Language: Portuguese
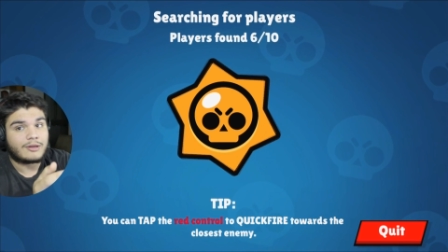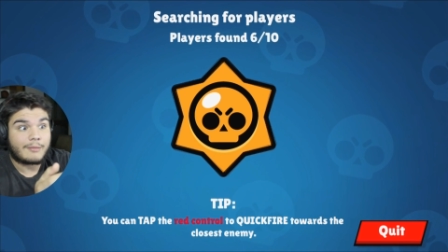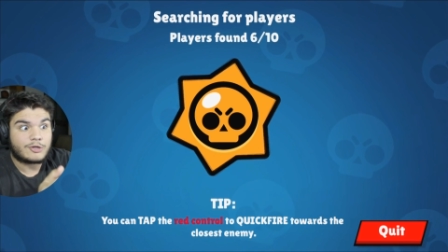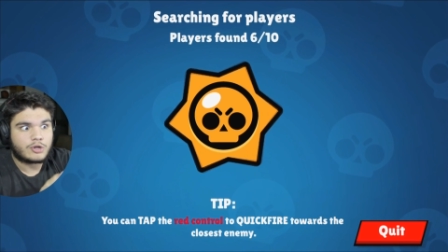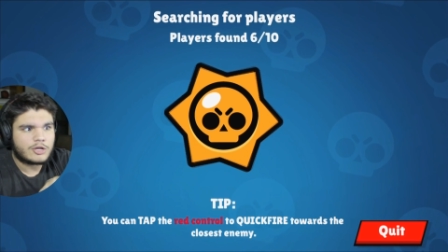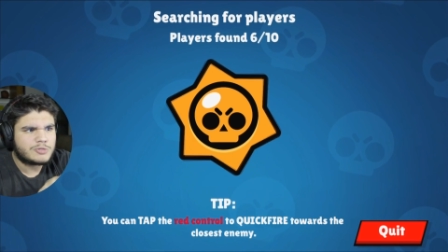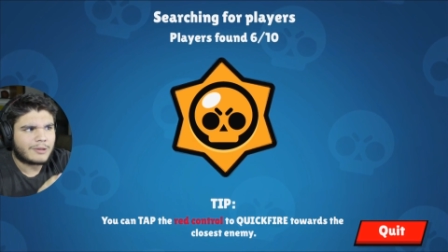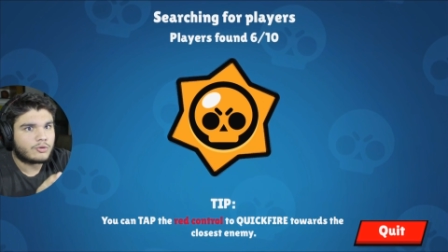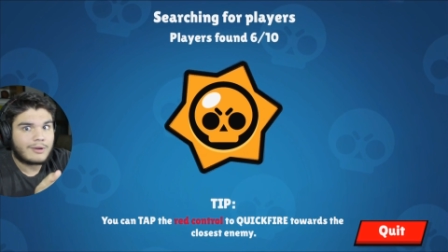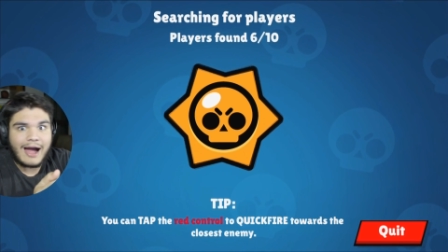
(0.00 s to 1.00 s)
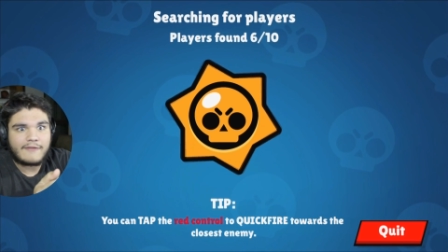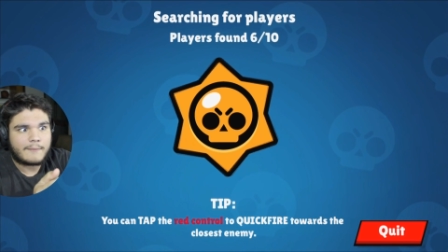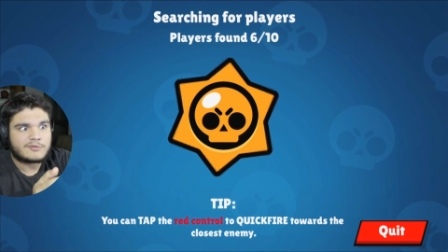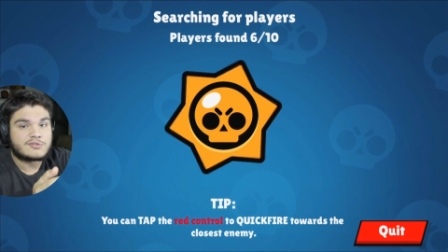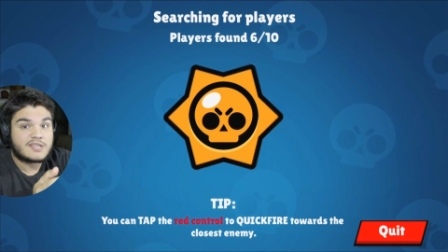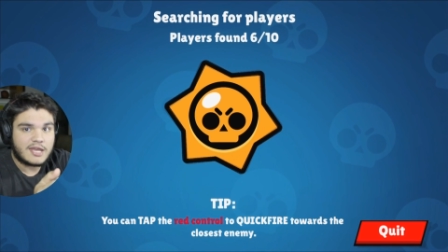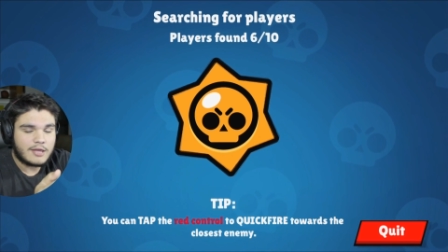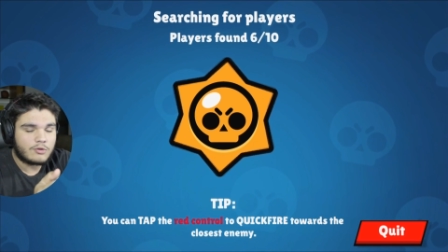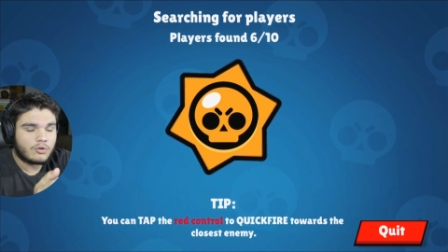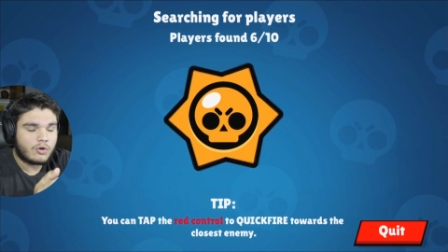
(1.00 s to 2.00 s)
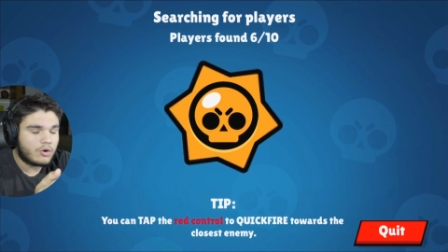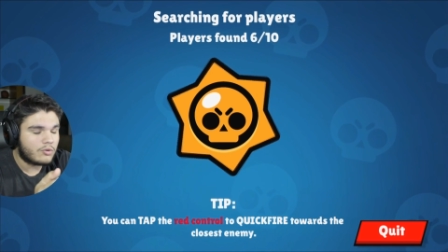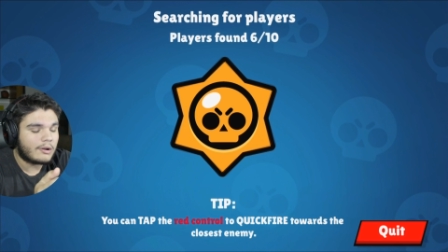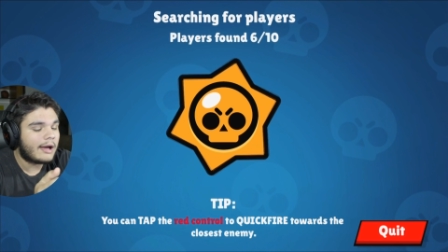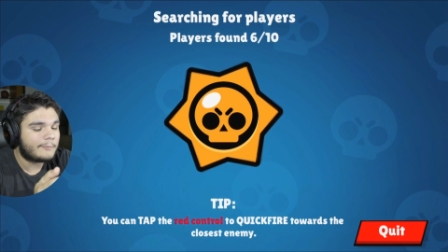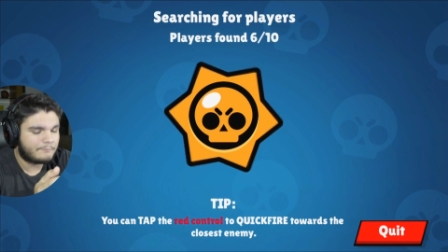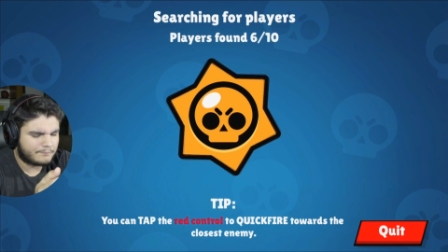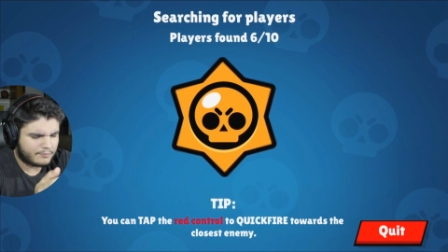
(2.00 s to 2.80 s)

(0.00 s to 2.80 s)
ainda mais jogando de madrugada, é mais os gringos louco lá.